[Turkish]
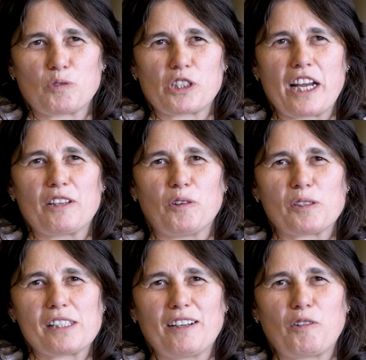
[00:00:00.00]
şey de
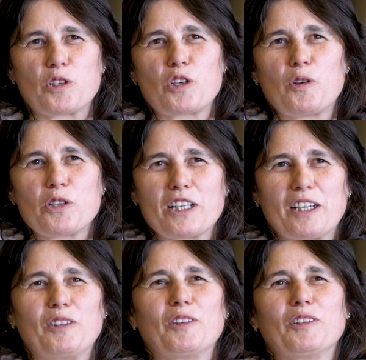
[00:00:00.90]
olsa koşa koşa
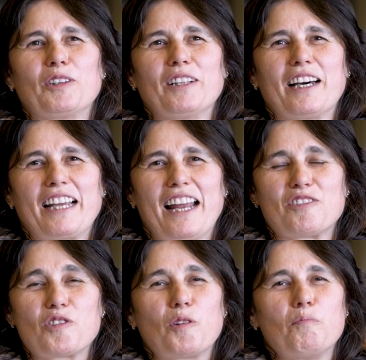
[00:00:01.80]
gidiyor diyorlar. Yani
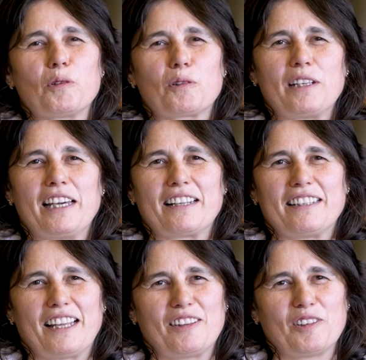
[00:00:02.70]
çok mutlu
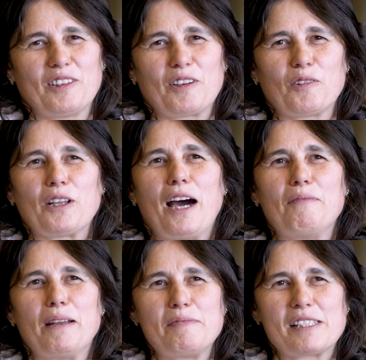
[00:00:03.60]
yerinden diyorlar. Onu
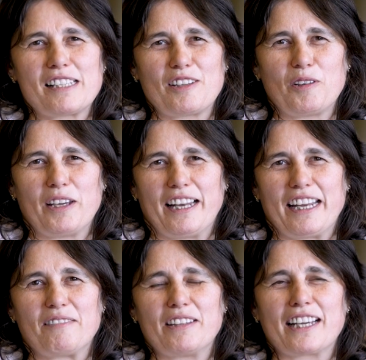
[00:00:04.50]
ablem hissediyor yani
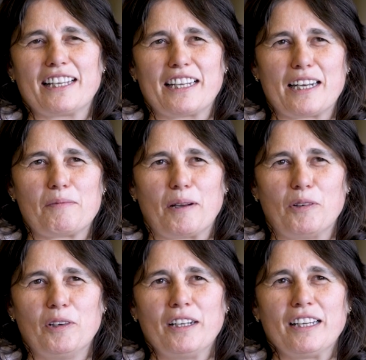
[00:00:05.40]
evdekilerin
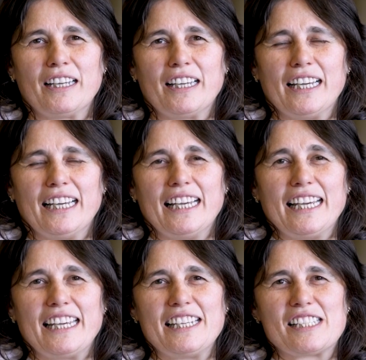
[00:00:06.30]
ablamı
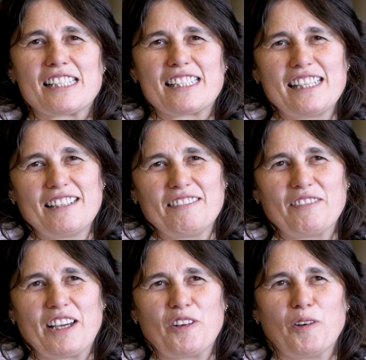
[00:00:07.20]
hissi
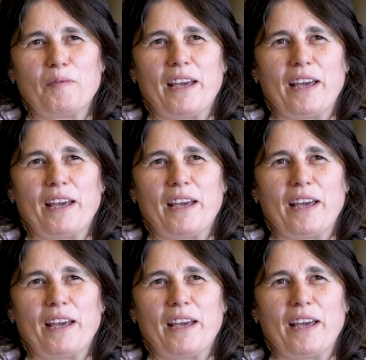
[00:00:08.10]
veriyorum